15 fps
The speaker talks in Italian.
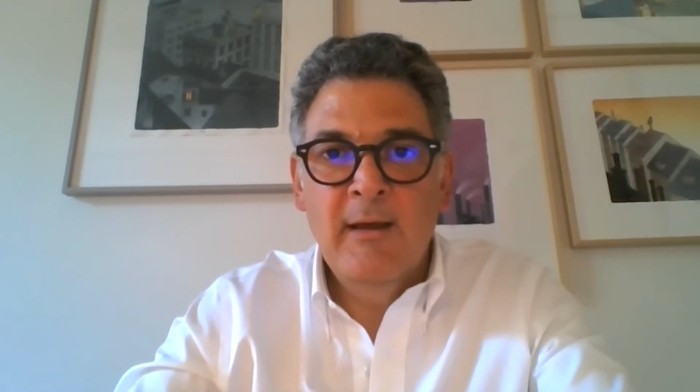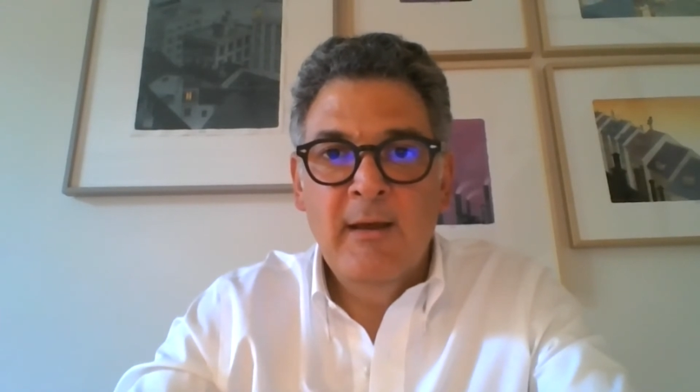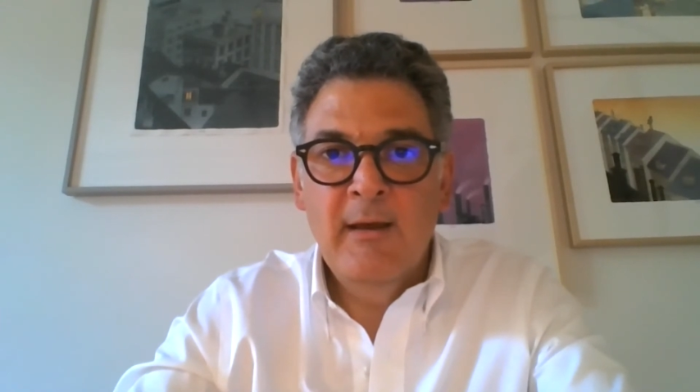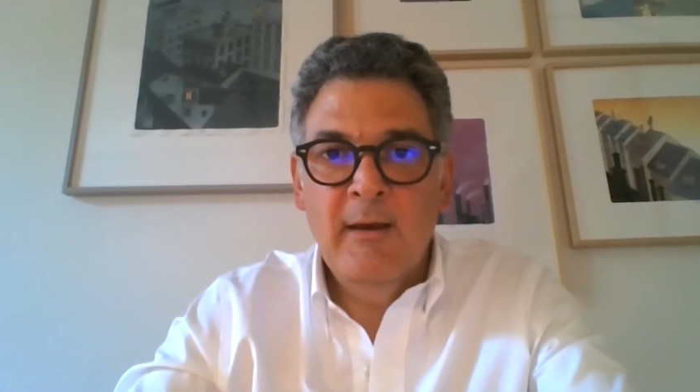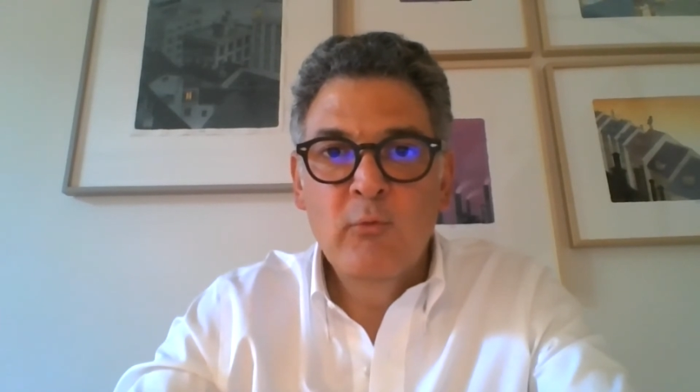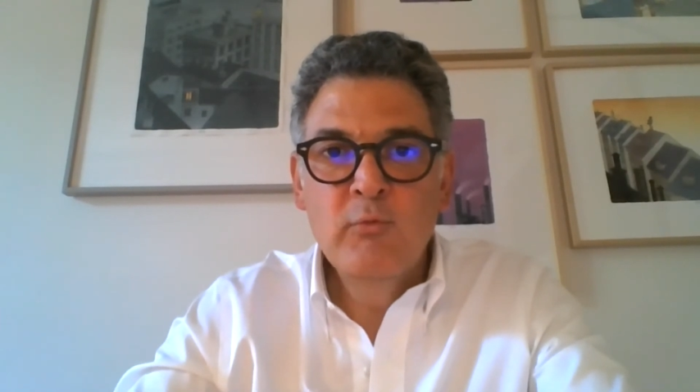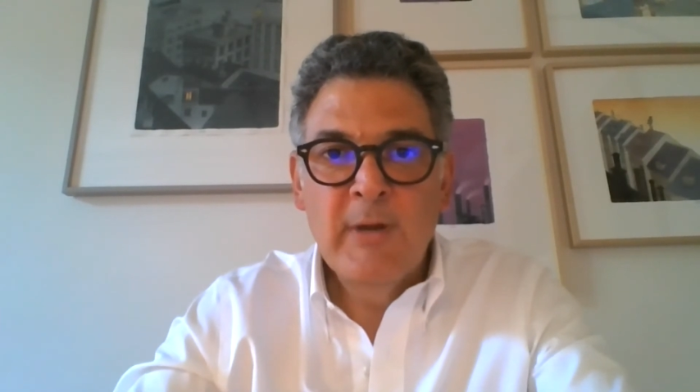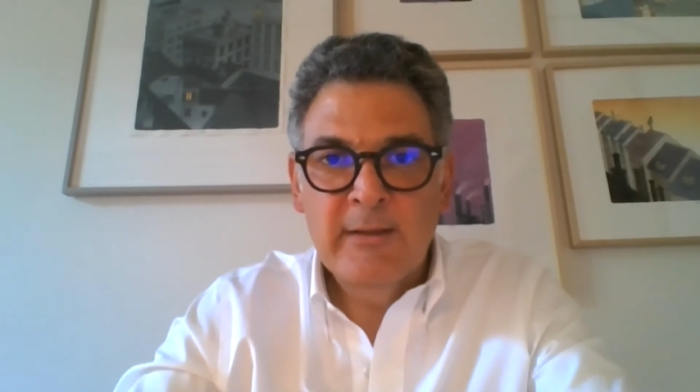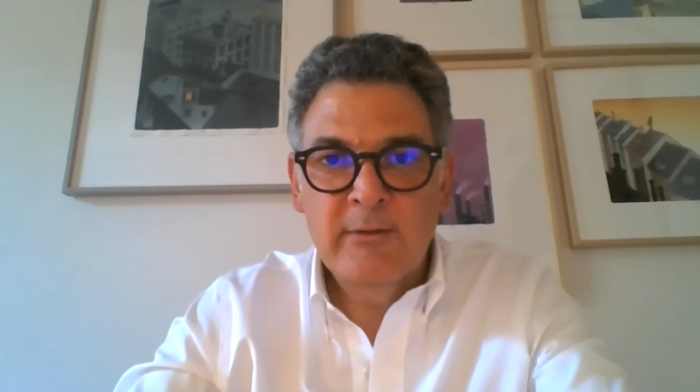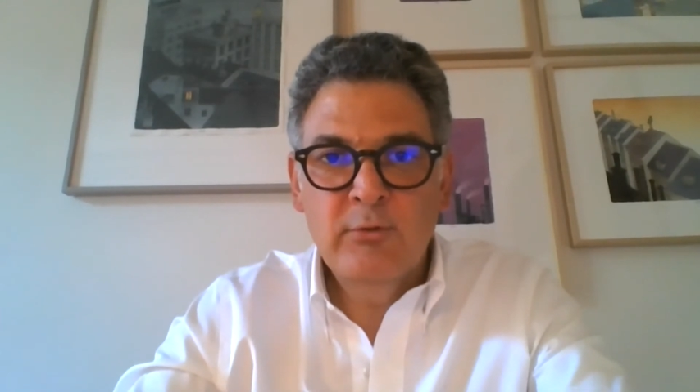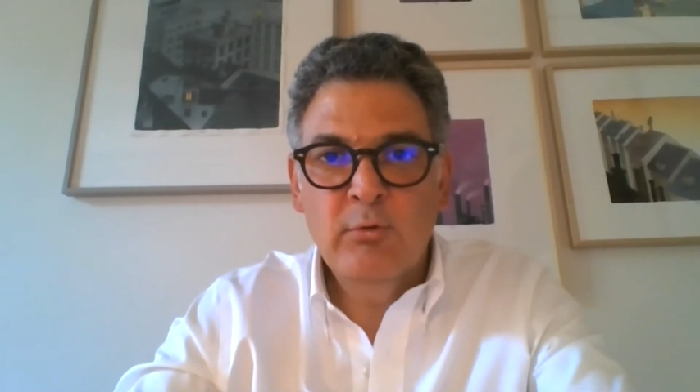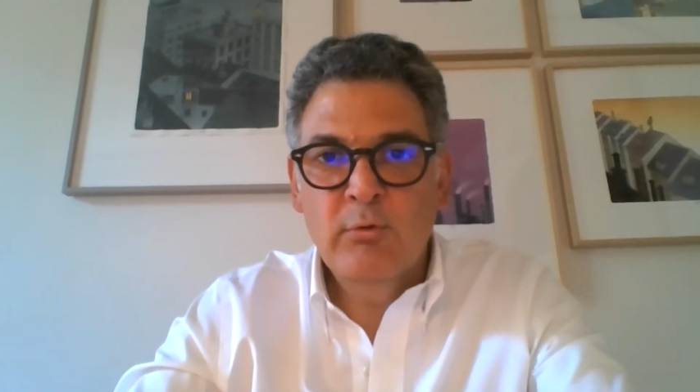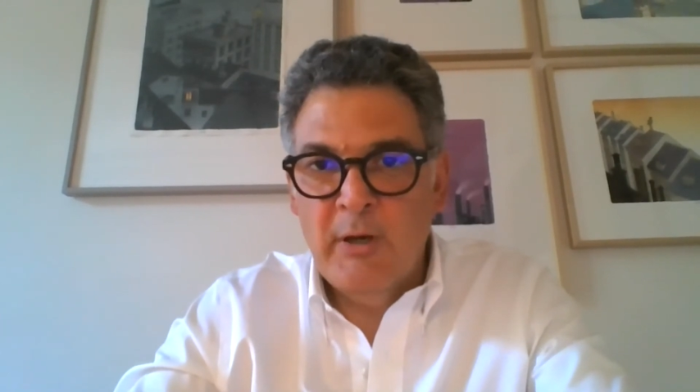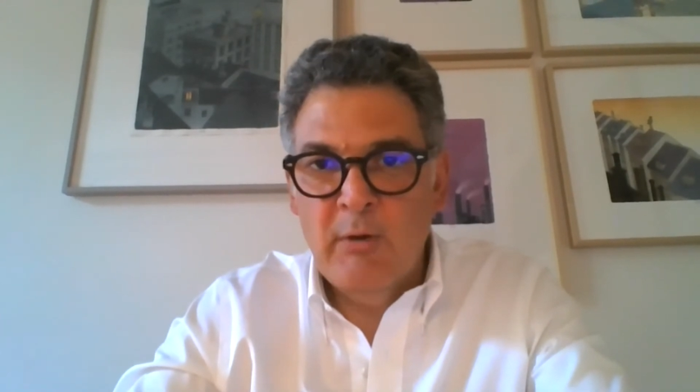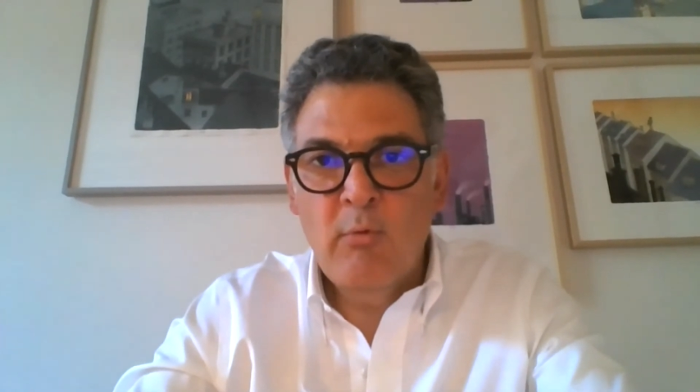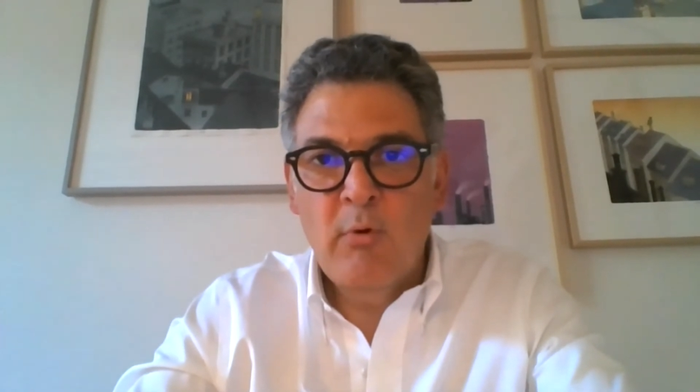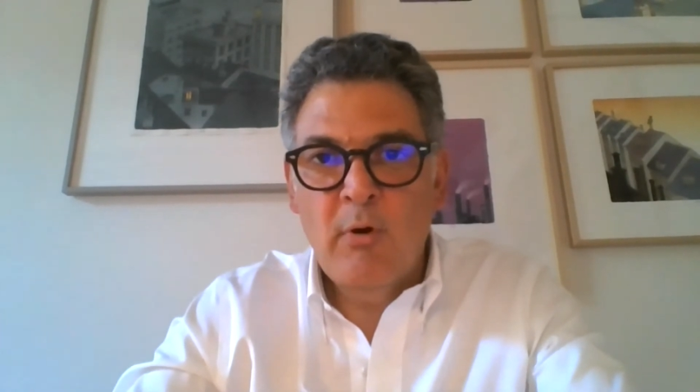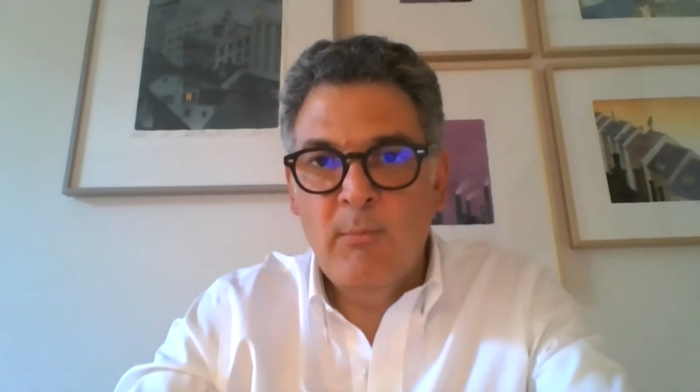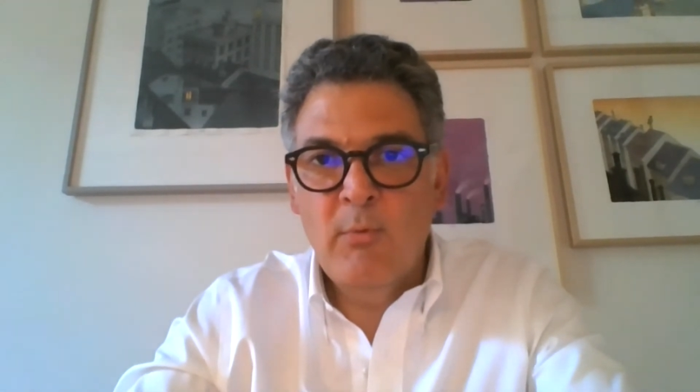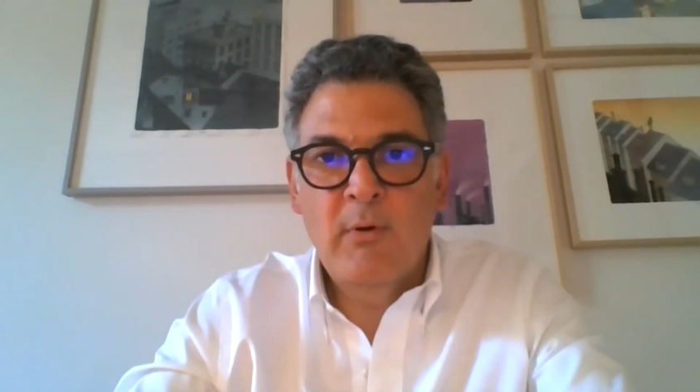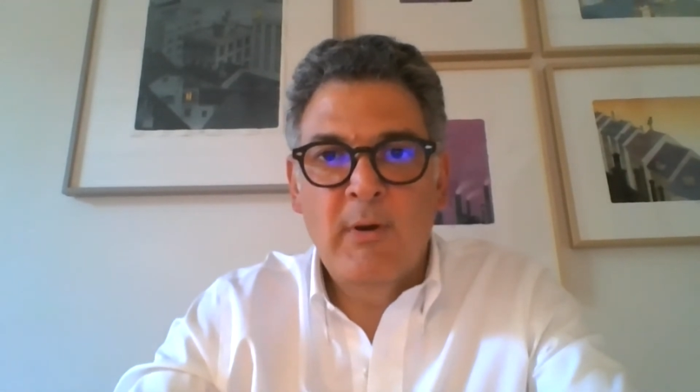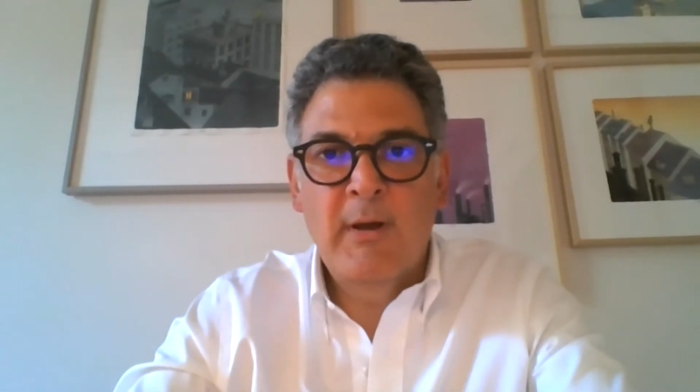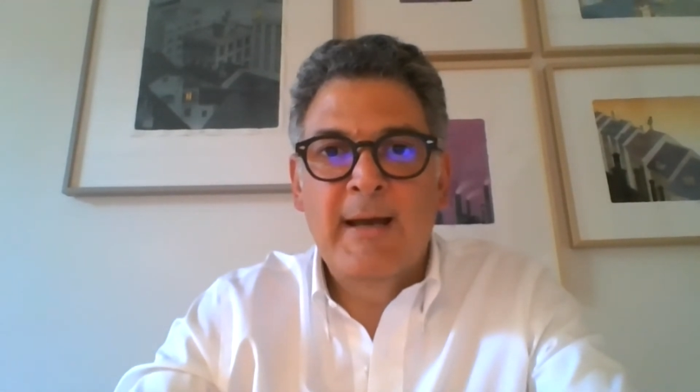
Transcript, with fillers: eh, un attore, l'uomo,